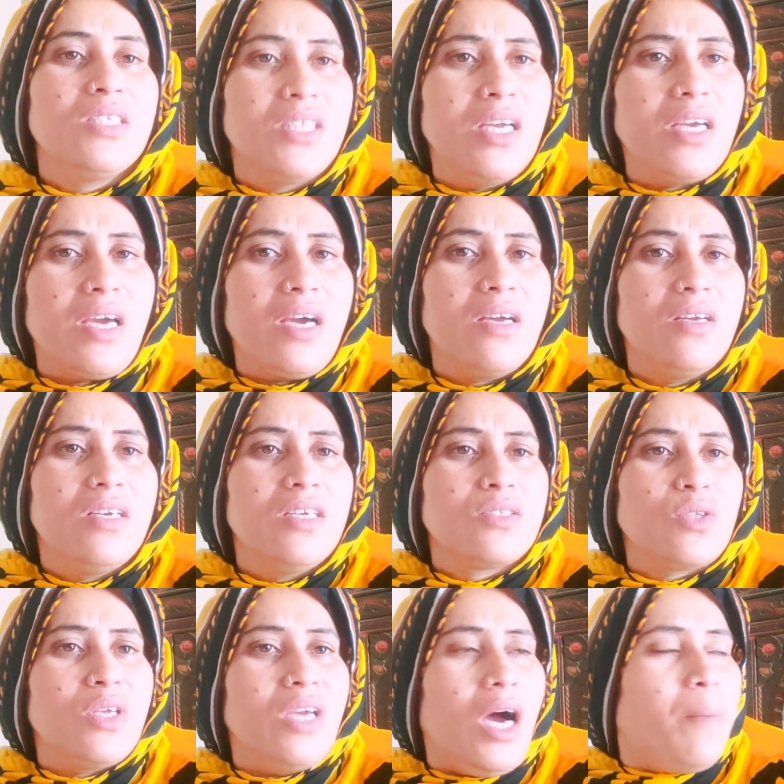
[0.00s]
ठीक है
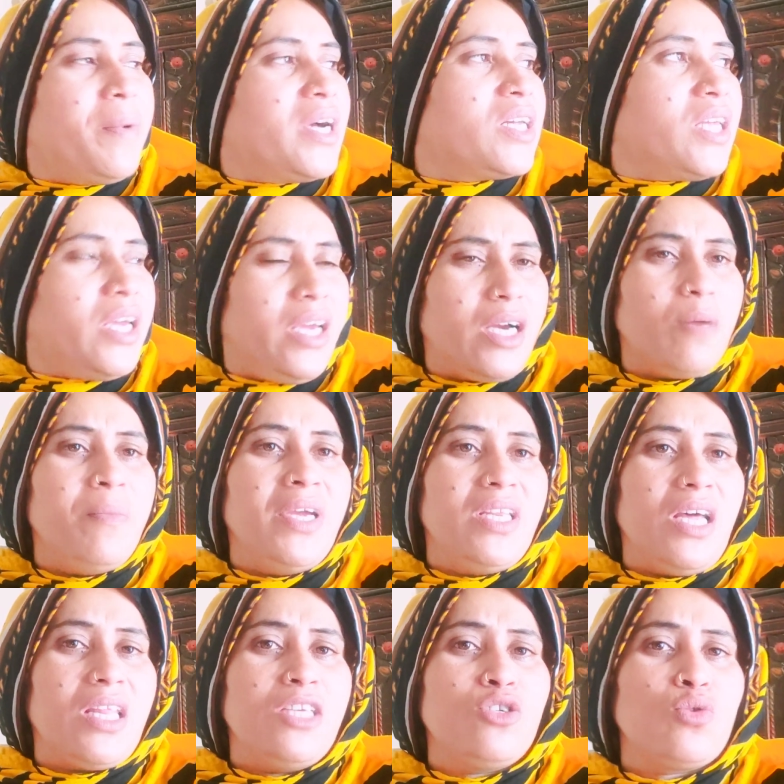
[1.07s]
तो यहाँ पे अगर एक
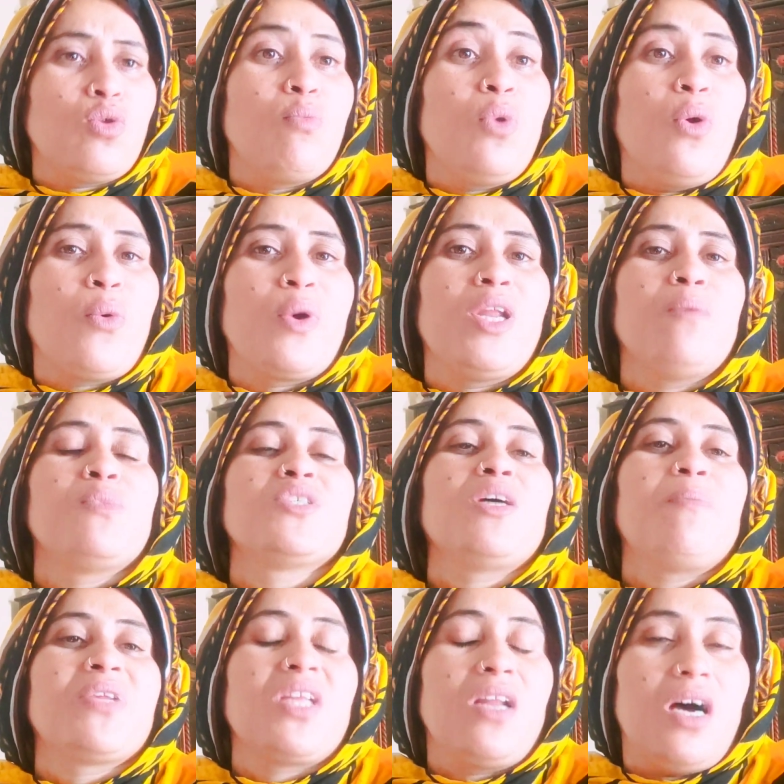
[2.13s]
महीना रहा जो तुम लोगों ने
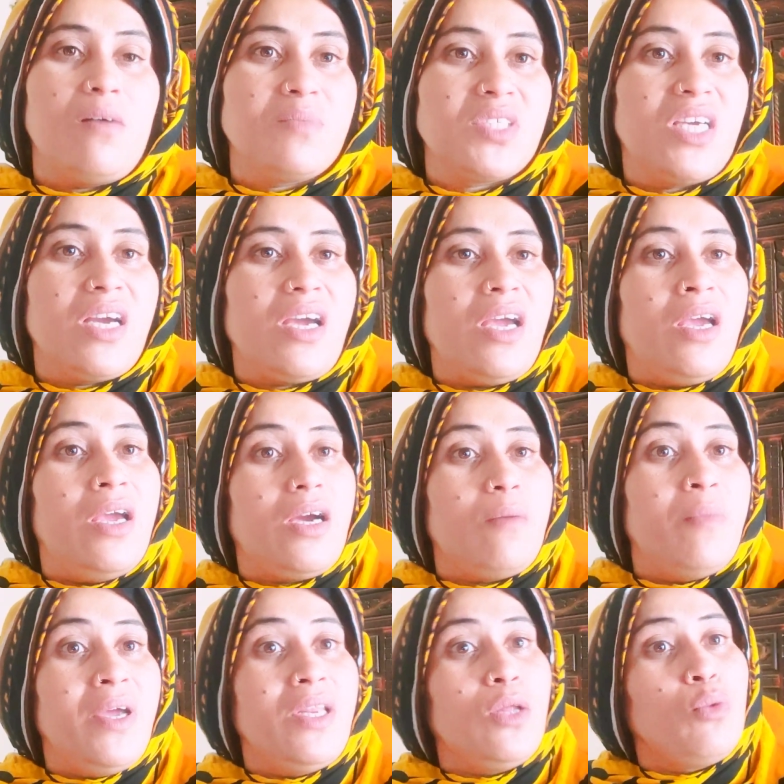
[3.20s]
मुझे बदनाम किया कि एक
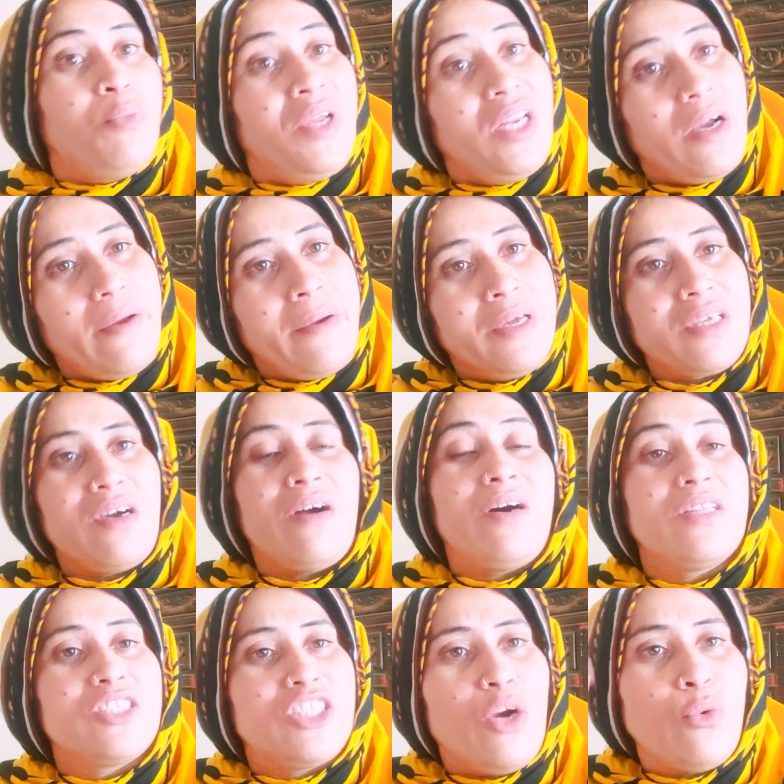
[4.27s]
महीना रुबीना के घर का
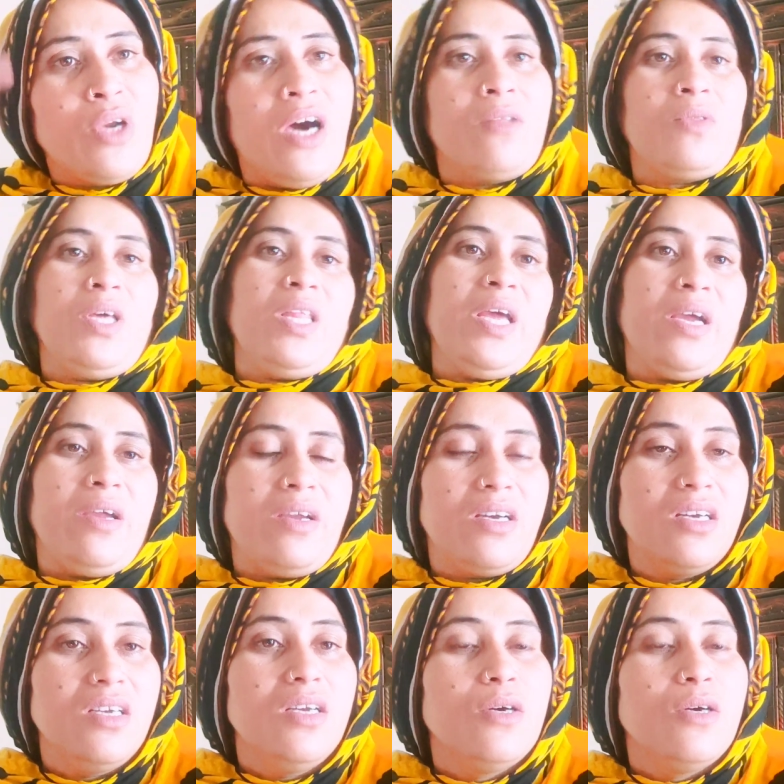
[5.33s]
खर्चा उठाते रह गए